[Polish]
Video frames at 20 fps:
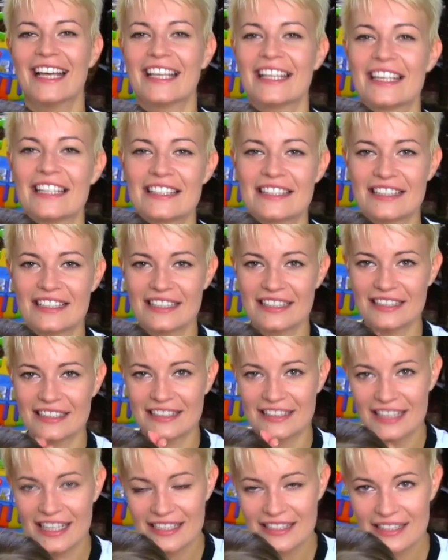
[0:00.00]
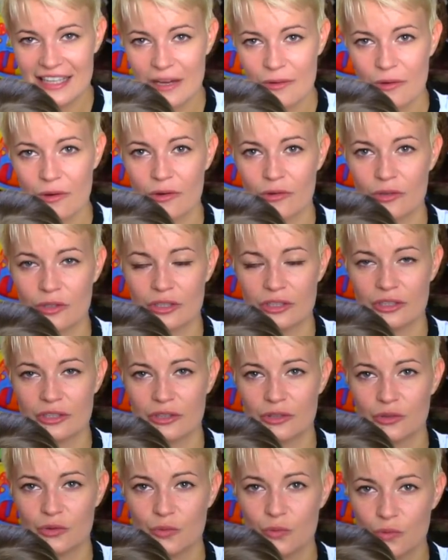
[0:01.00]
jest na całą
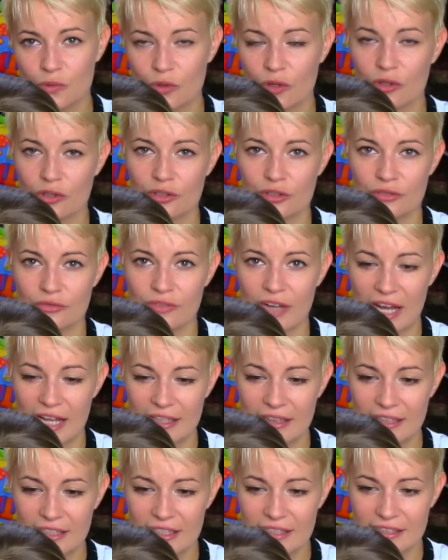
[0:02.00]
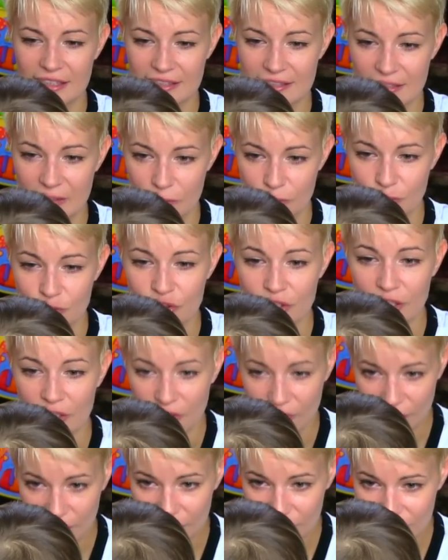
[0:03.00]
e, długość wanny i na całą
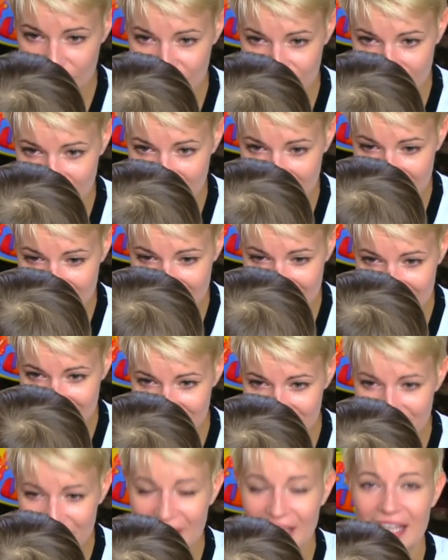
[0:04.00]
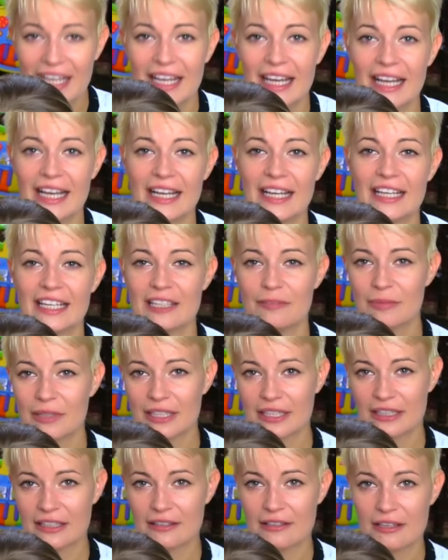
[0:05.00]
szerokość wanny i ma
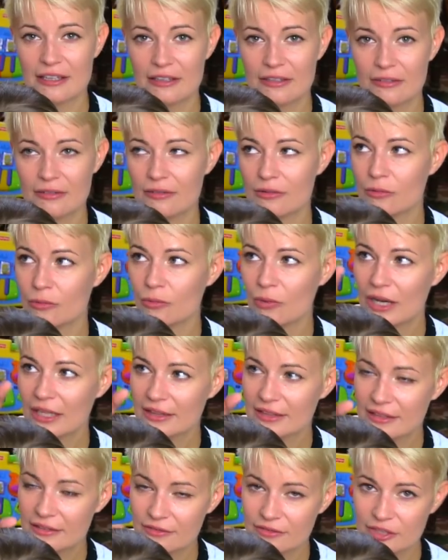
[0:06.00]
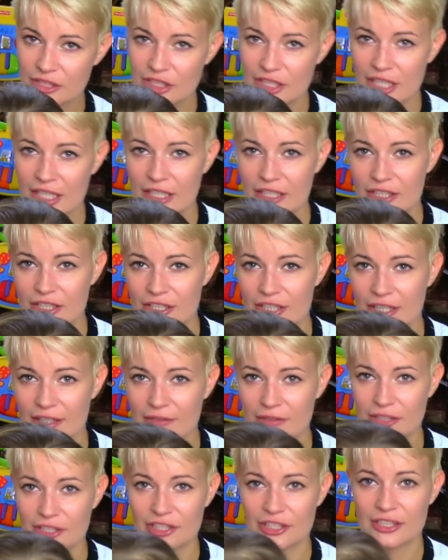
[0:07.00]
takie ładne
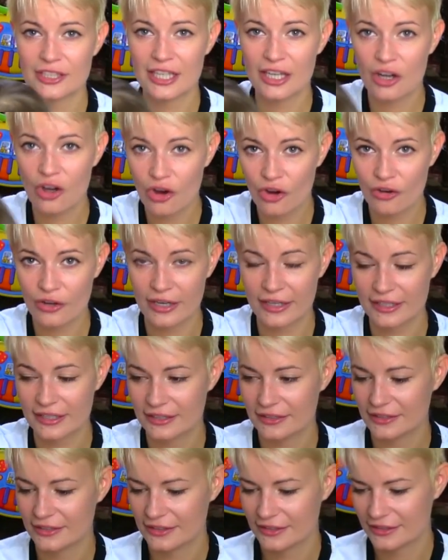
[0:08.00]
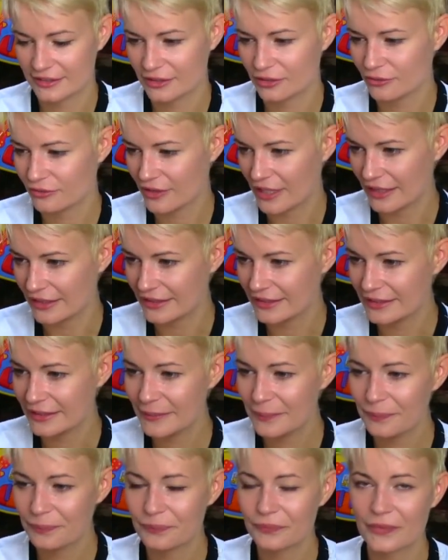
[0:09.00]
wycięcie właśnie na korek e, do
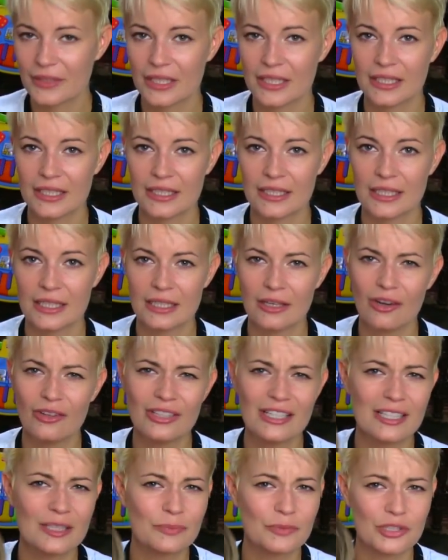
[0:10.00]
wanny. E, ona jest